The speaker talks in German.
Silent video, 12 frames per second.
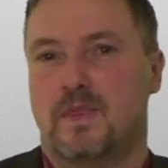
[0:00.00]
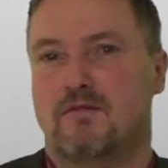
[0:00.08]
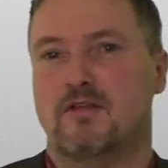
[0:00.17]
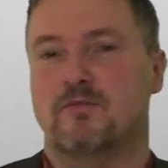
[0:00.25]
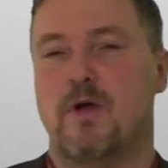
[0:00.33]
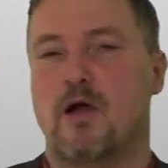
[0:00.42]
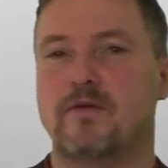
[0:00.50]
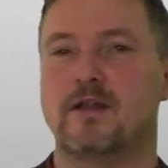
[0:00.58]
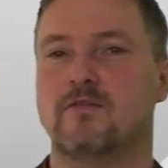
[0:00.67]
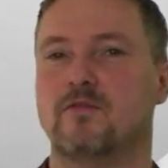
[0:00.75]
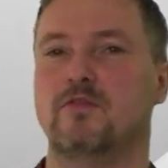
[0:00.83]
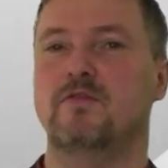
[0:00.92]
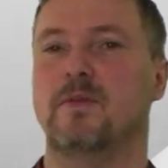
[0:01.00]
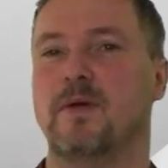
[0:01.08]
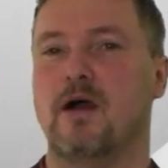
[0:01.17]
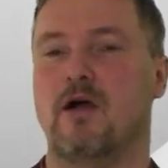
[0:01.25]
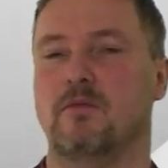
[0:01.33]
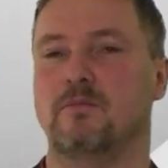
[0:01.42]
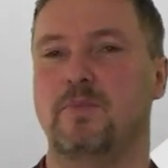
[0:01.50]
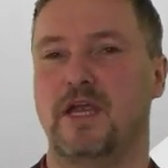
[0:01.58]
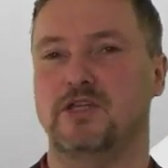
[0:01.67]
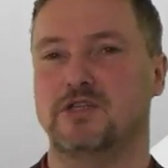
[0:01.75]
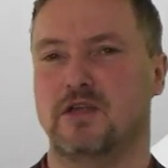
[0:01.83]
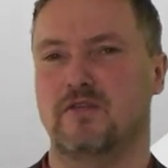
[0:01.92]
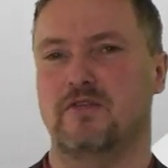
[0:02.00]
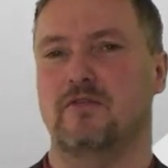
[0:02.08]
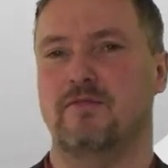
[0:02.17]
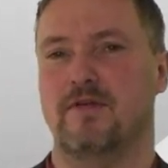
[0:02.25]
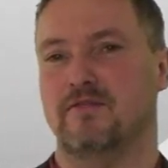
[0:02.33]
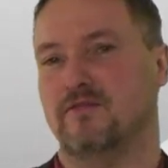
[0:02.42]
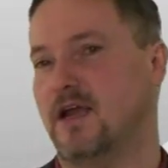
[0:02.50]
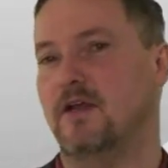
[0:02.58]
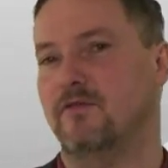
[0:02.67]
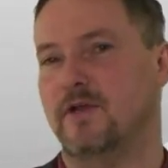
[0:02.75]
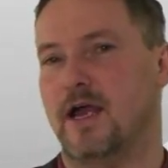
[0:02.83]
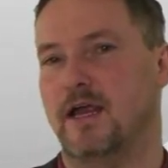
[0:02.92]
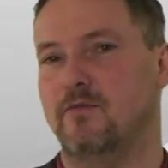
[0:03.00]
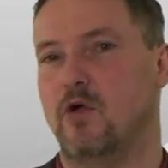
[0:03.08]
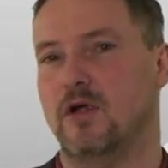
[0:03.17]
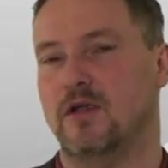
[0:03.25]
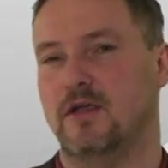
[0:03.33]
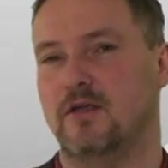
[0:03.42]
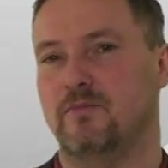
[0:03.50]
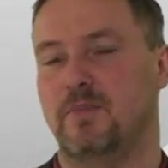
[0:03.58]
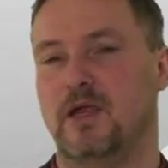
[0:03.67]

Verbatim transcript: Was brauchen wir dazu? Wir brauchen Pages, was ein Teil von iWork ist.